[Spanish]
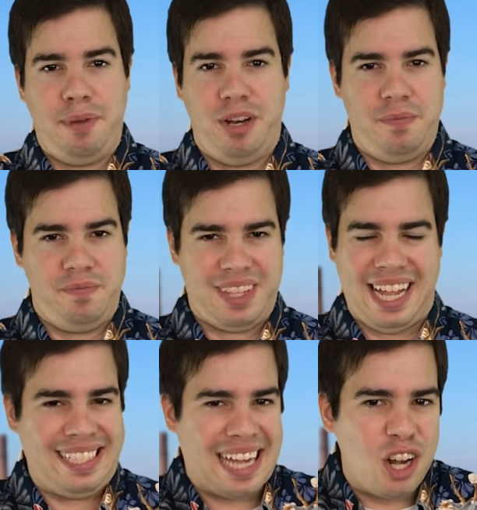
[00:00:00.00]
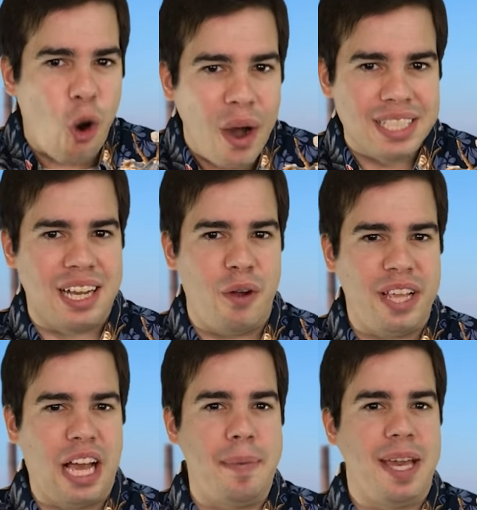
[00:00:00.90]
Pero esa no es la
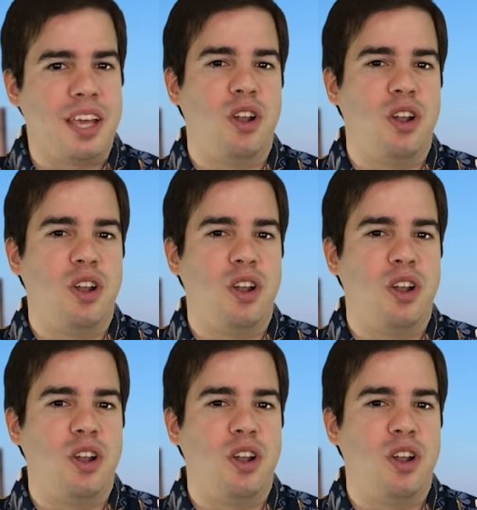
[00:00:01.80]
única vía de